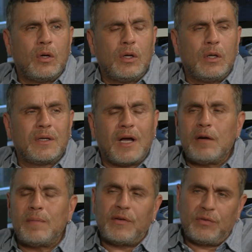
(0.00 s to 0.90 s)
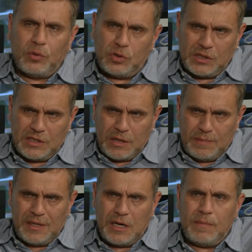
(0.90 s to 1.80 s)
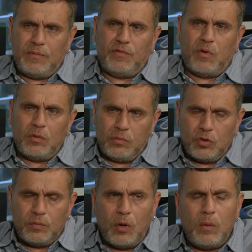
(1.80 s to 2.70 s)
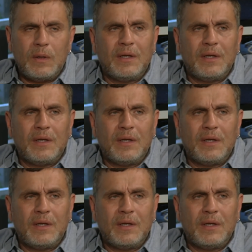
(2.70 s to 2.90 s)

e, ee, karma astrolojisinde bilinen bir formdur bu.